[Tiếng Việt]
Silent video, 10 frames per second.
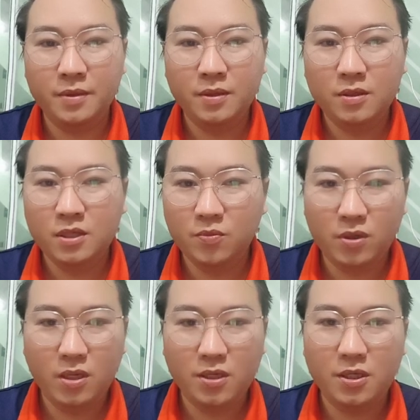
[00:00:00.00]
chỉ
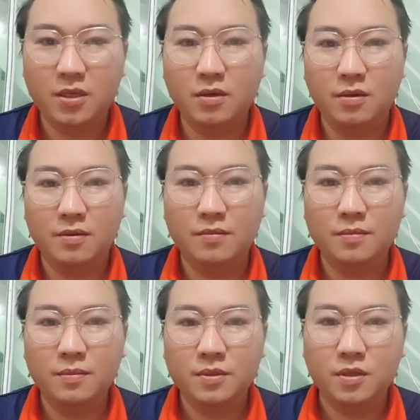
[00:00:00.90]
mỗi nhớ xì là
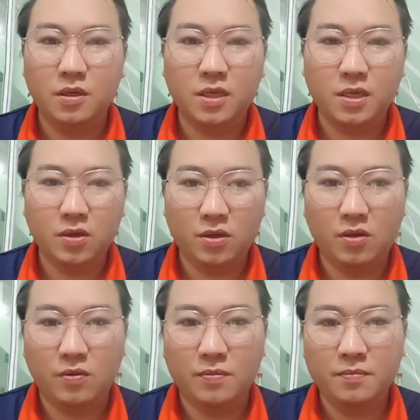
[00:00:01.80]
sợ đời nhìn nhau
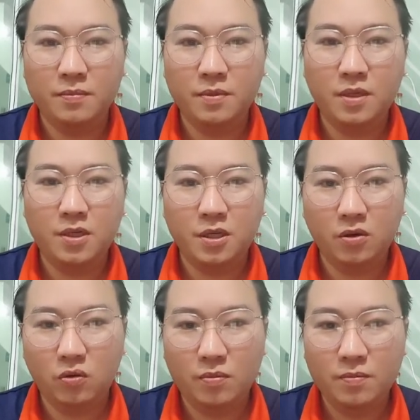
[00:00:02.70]
tàu các xe lùm